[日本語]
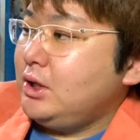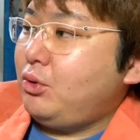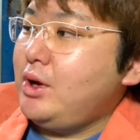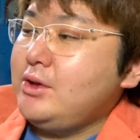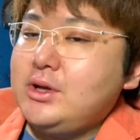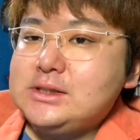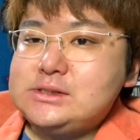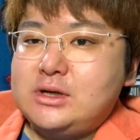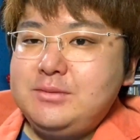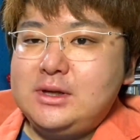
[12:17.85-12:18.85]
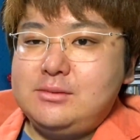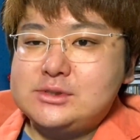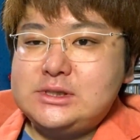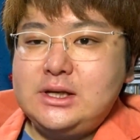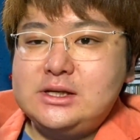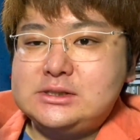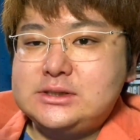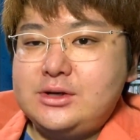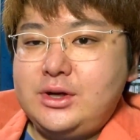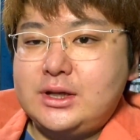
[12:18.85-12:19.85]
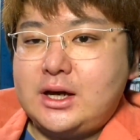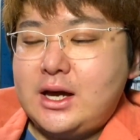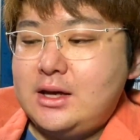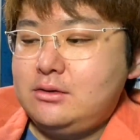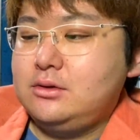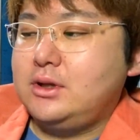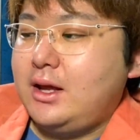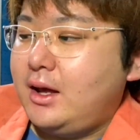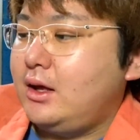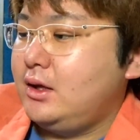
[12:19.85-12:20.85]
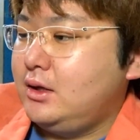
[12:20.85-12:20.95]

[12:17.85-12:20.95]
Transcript: この辺のやつは今でも1000円しないぐらいで買えるんで、